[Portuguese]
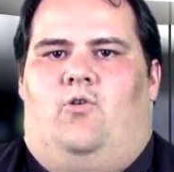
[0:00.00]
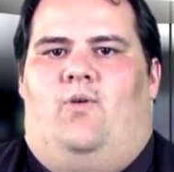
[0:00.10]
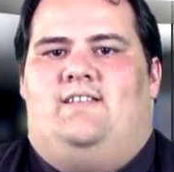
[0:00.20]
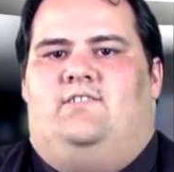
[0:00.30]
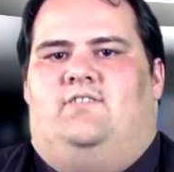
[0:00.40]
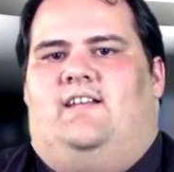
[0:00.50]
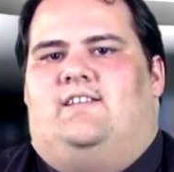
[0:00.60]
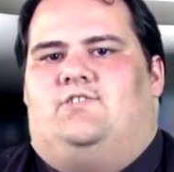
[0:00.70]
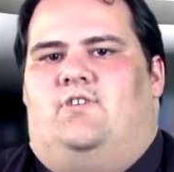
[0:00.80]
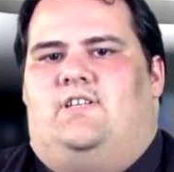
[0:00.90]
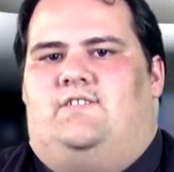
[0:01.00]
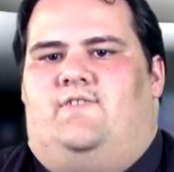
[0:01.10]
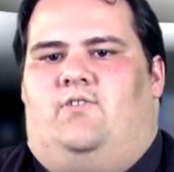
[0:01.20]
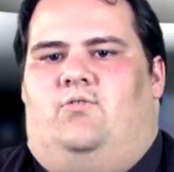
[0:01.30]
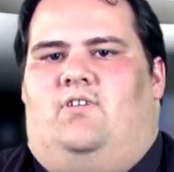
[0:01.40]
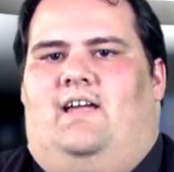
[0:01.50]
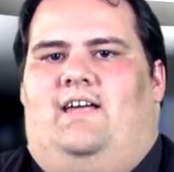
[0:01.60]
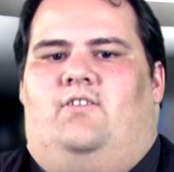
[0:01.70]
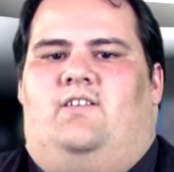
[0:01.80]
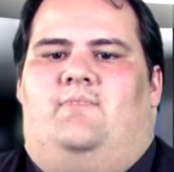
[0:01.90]
Com essas alterações, ficou
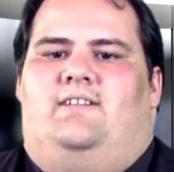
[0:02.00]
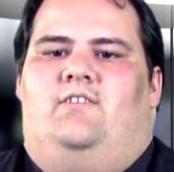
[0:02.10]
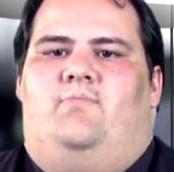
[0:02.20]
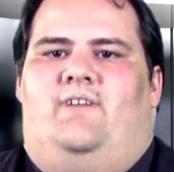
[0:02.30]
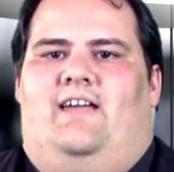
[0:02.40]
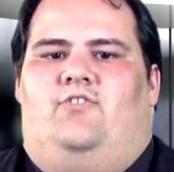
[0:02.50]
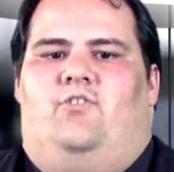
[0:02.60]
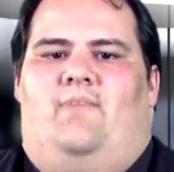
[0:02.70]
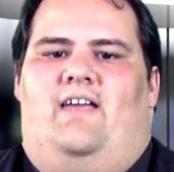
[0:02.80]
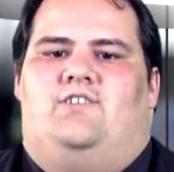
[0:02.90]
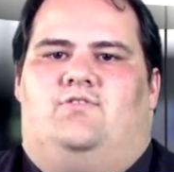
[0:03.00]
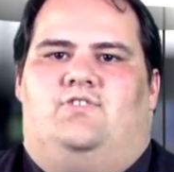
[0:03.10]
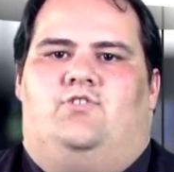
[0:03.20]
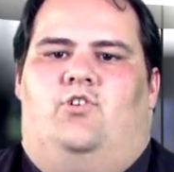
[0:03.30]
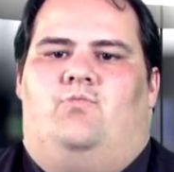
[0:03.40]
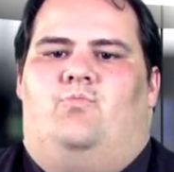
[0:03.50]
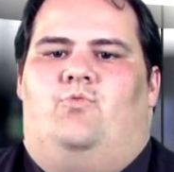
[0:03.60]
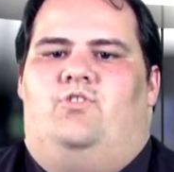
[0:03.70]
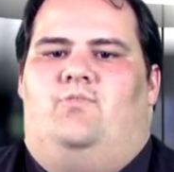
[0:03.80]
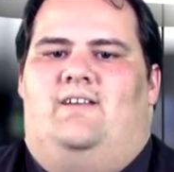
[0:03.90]
claro que manter o empregado doméstico se tornou
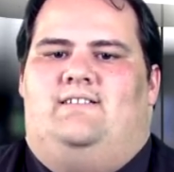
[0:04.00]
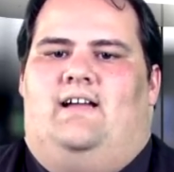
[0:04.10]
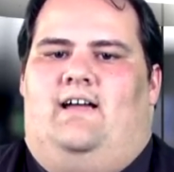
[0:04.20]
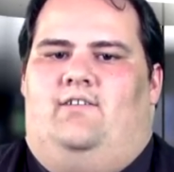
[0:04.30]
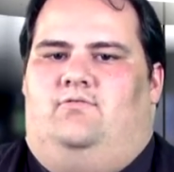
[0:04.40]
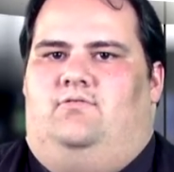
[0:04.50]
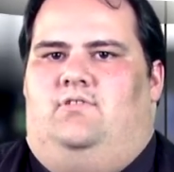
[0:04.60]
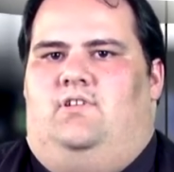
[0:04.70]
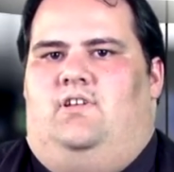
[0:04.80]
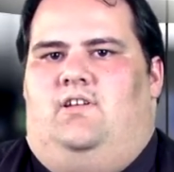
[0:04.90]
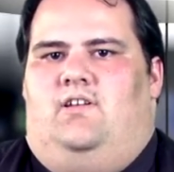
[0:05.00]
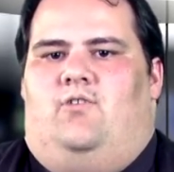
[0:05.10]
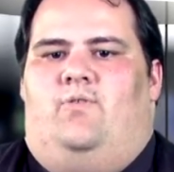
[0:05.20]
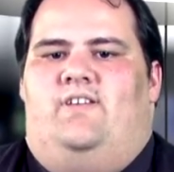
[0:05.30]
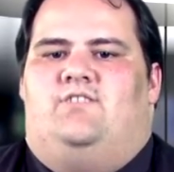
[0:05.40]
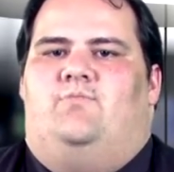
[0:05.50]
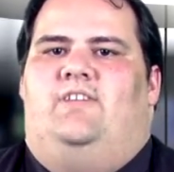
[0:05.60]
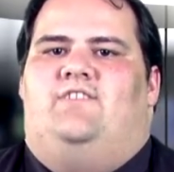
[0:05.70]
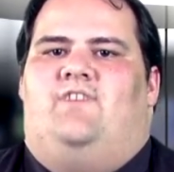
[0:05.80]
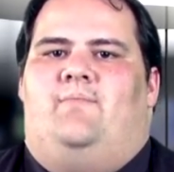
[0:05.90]
muito mais caro. Com isso,
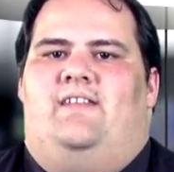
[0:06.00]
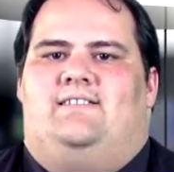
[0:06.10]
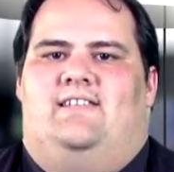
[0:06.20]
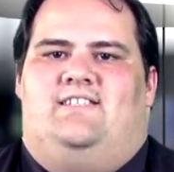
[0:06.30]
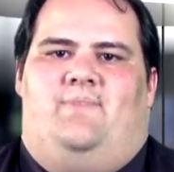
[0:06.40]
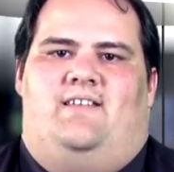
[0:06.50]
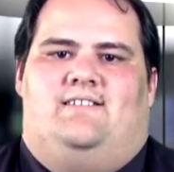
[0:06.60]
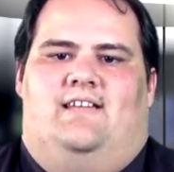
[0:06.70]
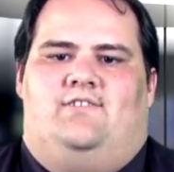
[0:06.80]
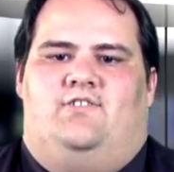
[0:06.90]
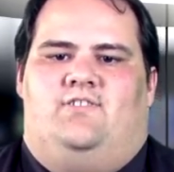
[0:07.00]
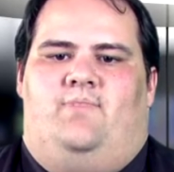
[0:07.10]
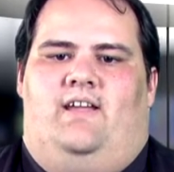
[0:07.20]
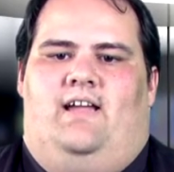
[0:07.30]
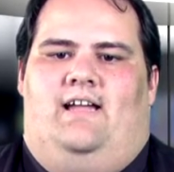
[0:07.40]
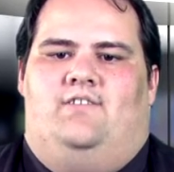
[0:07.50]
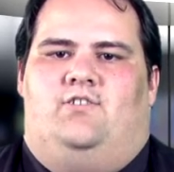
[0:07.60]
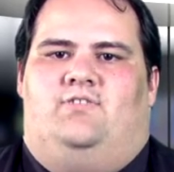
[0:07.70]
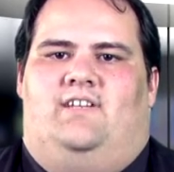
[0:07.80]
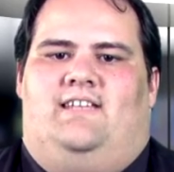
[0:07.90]
muitas famílias têm dispensado seus empregados e
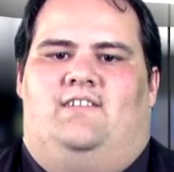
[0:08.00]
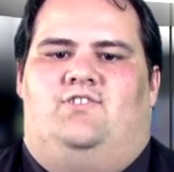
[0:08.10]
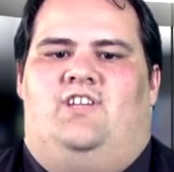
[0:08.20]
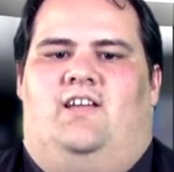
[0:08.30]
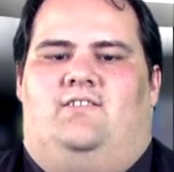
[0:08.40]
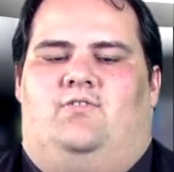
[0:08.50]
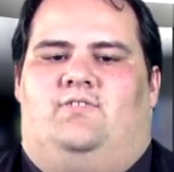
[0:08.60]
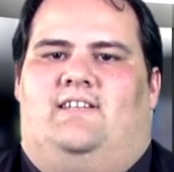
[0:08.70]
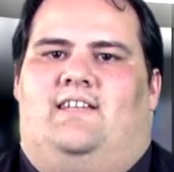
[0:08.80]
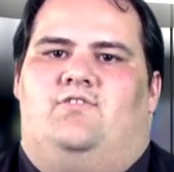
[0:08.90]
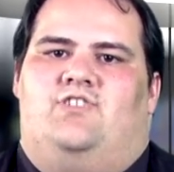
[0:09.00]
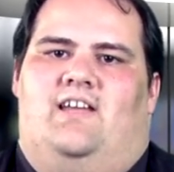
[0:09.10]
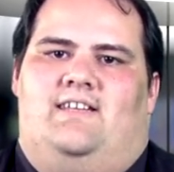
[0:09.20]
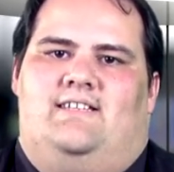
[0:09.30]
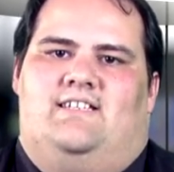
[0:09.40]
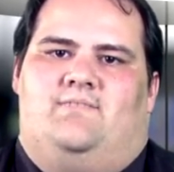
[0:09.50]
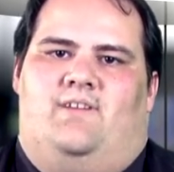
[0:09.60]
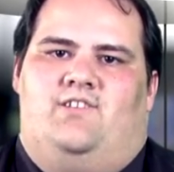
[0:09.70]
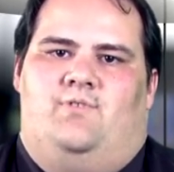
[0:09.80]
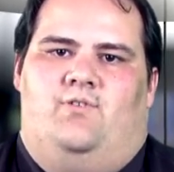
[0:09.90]
contratado diaristas
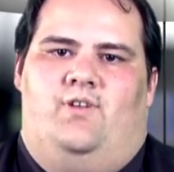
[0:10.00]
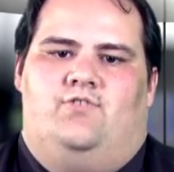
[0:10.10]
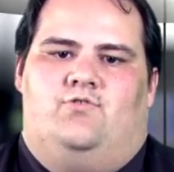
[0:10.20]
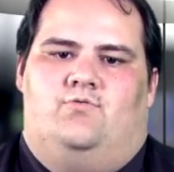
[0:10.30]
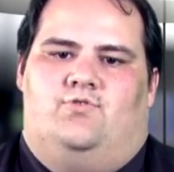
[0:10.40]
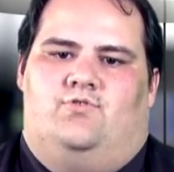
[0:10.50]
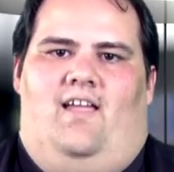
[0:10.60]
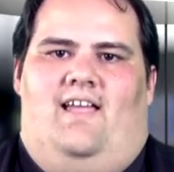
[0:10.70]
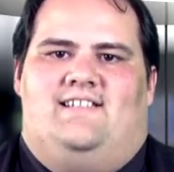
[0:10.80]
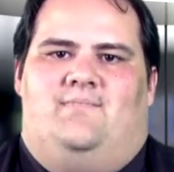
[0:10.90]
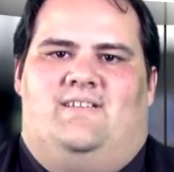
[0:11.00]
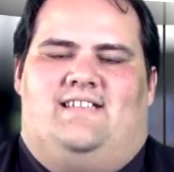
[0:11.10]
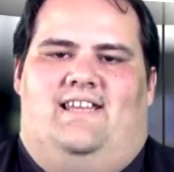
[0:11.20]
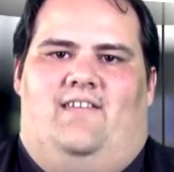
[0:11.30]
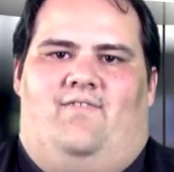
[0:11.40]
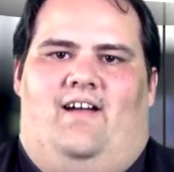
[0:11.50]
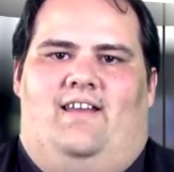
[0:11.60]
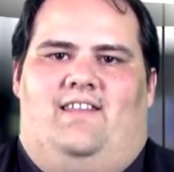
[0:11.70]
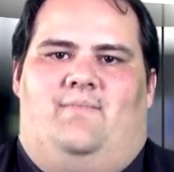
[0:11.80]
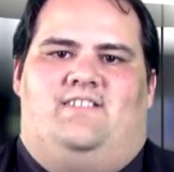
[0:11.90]
para diminuir os custos. Essa é uma saída
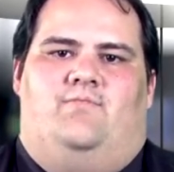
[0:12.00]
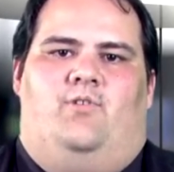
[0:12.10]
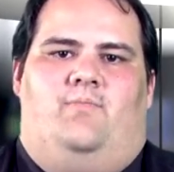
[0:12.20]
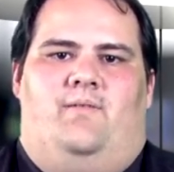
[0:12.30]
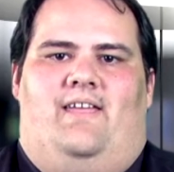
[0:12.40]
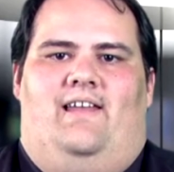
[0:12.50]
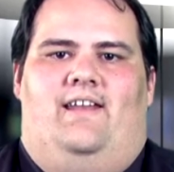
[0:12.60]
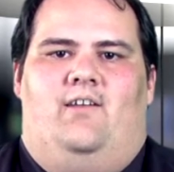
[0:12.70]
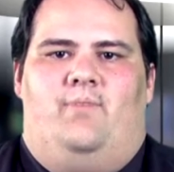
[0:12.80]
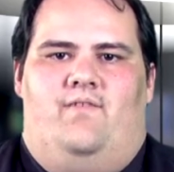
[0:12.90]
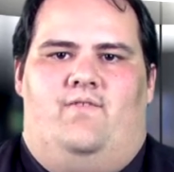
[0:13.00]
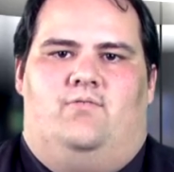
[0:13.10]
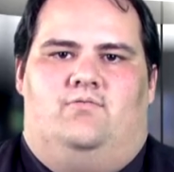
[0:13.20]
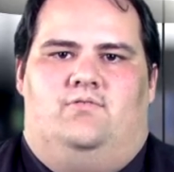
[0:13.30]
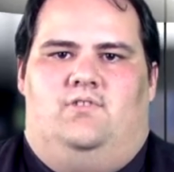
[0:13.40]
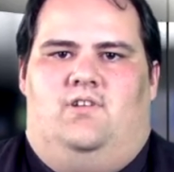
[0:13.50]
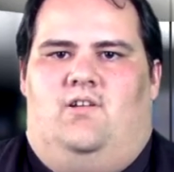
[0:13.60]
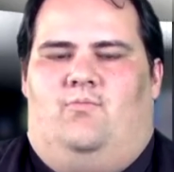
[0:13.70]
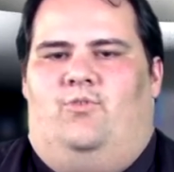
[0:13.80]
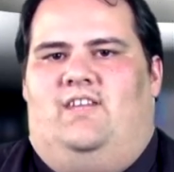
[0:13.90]
válida, mas é um problema que a lei não previu.
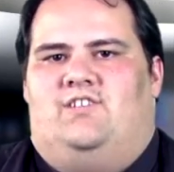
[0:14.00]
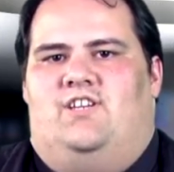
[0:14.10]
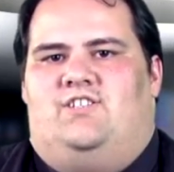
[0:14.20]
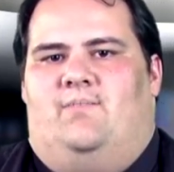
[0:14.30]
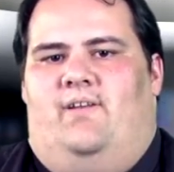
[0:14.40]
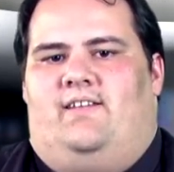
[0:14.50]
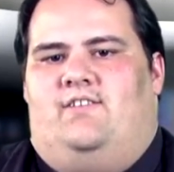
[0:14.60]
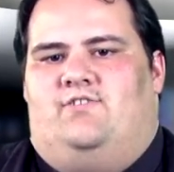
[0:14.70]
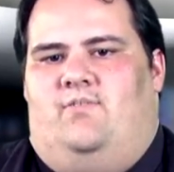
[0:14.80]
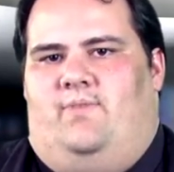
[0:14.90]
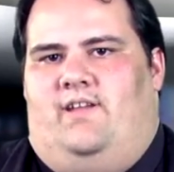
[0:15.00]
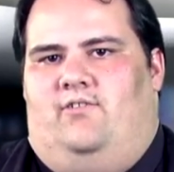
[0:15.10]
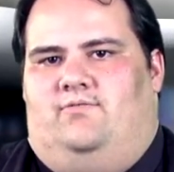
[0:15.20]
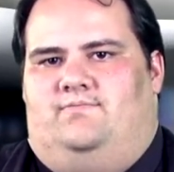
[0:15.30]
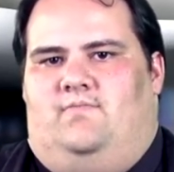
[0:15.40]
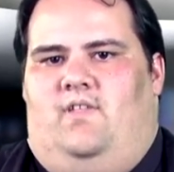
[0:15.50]
Muita gente está perdendo seu emprego.